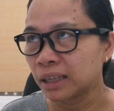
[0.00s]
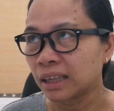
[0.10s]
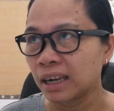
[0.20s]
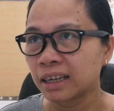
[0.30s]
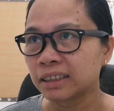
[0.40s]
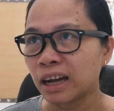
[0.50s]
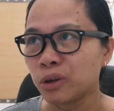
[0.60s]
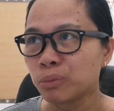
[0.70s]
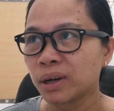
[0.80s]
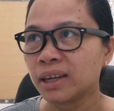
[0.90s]
pala talaga
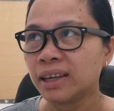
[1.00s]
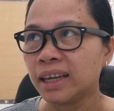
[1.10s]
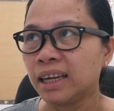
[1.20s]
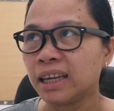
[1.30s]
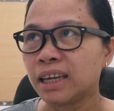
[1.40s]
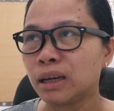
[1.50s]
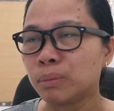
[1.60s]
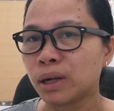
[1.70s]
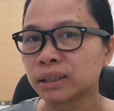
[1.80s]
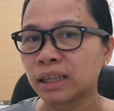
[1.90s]
tayong
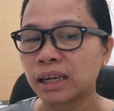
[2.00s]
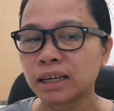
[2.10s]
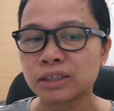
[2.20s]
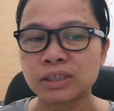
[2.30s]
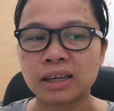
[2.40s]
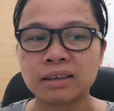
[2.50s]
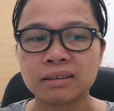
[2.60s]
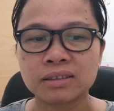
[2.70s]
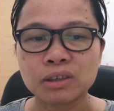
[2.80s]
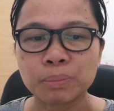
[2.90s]
maililihim lang talaga
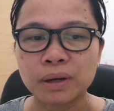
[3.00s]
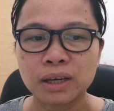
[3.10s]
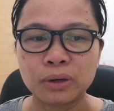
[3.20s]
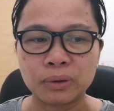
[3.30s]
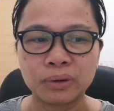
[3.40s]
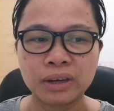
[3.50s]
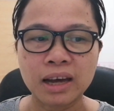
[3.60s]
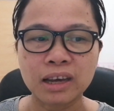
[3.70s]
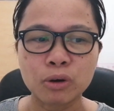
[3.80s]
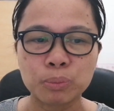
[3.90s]
sa, sa
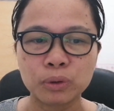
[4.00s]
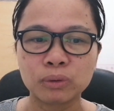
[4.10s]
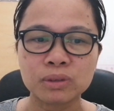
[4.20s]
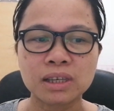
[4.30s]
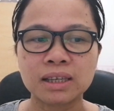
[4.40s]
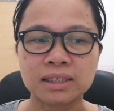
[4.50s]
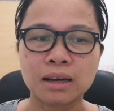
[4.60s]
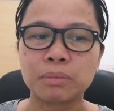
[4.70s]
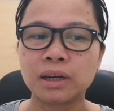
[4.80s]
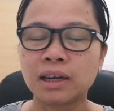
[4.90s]
Panginoon. Lagi ko po itong
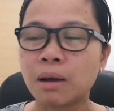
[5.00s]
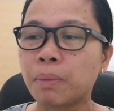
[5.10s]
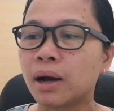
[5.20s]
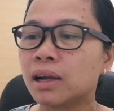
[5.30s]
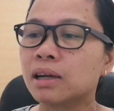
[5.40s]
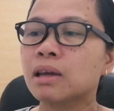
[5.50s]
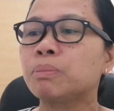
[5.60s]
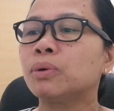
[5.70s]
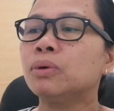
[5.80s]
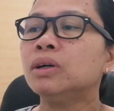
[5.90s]
sinasabi na
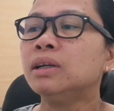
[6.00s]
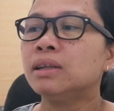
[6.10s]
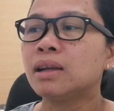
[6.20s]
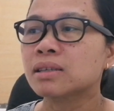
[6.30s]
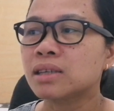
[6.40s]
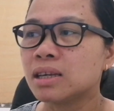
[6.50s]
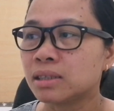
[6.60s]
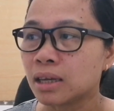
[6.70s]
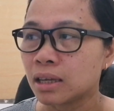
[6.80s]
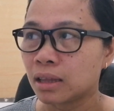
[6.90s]
napakalaki po ng
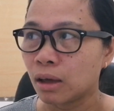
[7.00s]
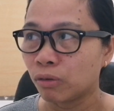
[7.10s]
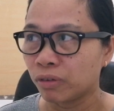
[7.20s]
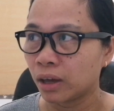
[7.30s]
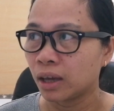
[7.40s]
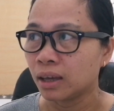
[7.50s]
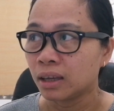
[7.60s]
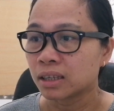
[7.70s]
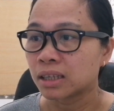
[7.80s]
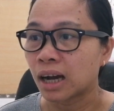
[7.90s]
CCTV
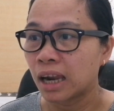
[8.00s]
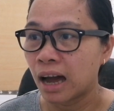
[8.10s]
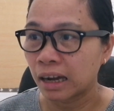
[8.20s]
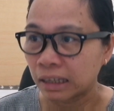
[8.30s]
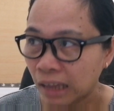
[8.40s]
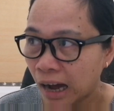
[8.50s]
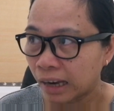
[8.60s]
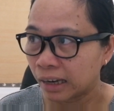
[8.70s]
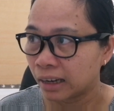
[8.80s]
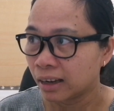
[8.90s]
sa
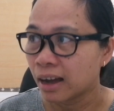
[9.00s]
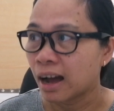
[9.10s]
kalangitan.